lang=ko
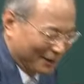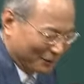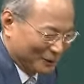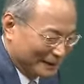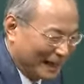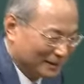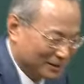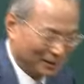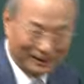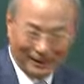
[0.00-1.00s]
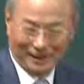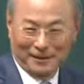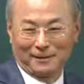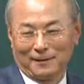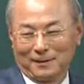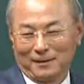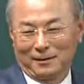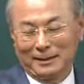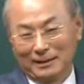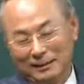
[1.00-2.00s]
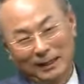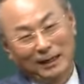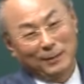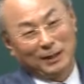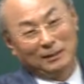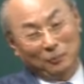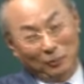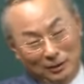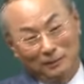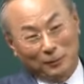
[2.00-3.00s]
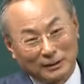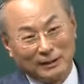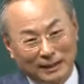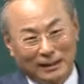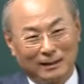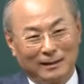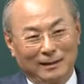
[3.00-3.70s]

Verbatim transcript: 꽃이 다 시들었네 근데 그 사람이 그 꽃을 보더니